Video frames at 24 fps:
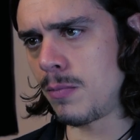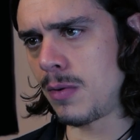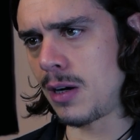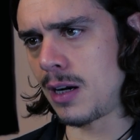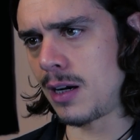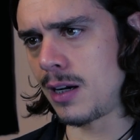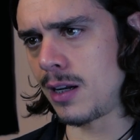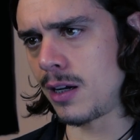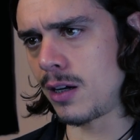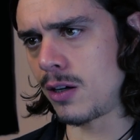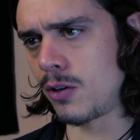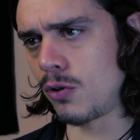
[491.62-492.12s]

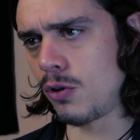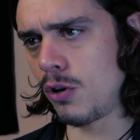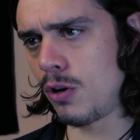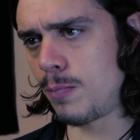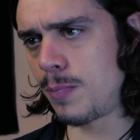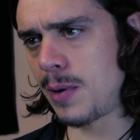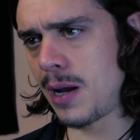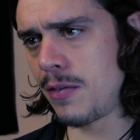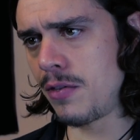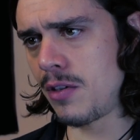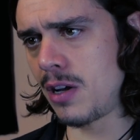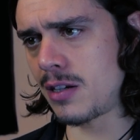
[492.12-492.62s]
Vale,
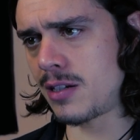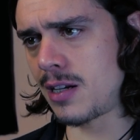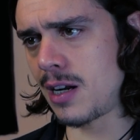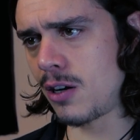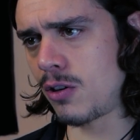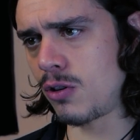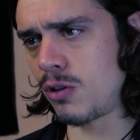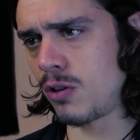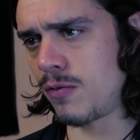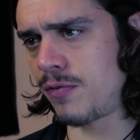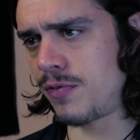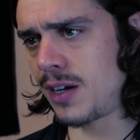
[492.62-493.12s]
golpeando al
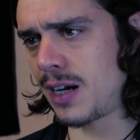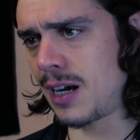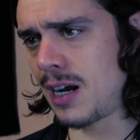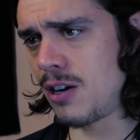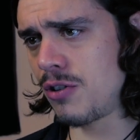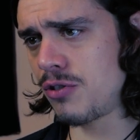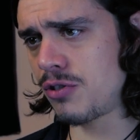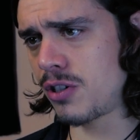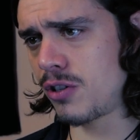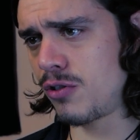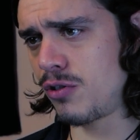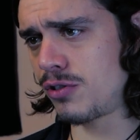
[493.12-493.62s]
saco.
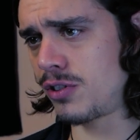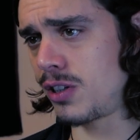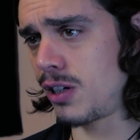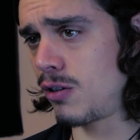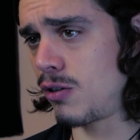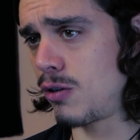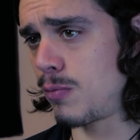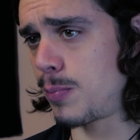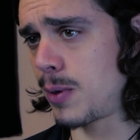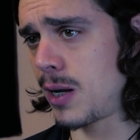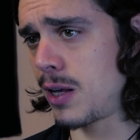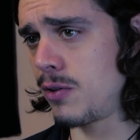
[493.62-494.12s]
Fijaros que no está
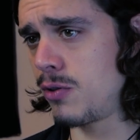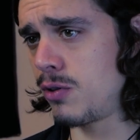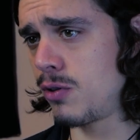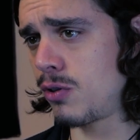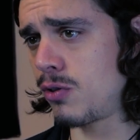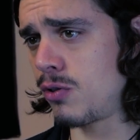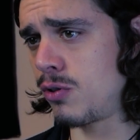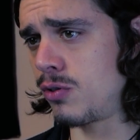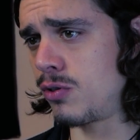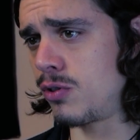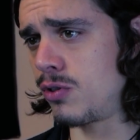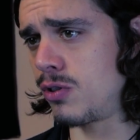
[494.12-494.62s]
golpeando
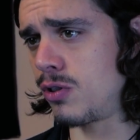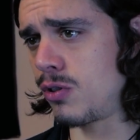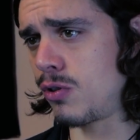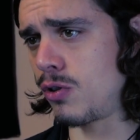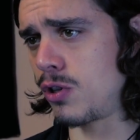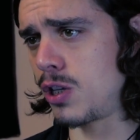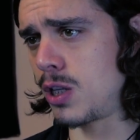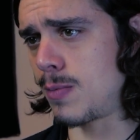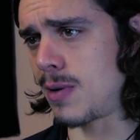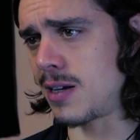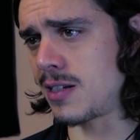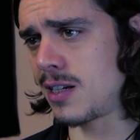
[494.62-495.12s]
con,
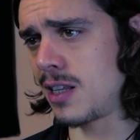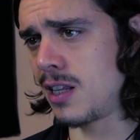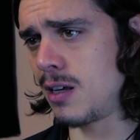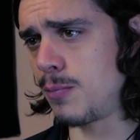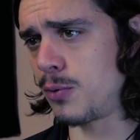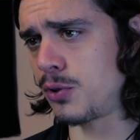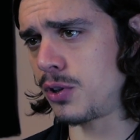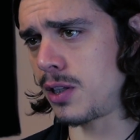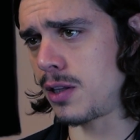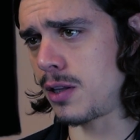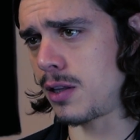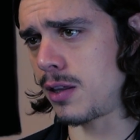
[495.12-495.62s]
con demasiada
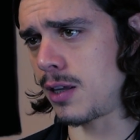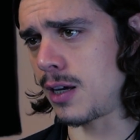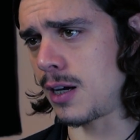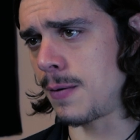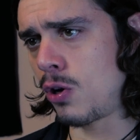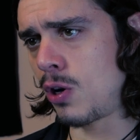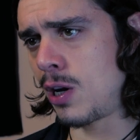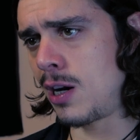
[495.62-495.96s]
potencia.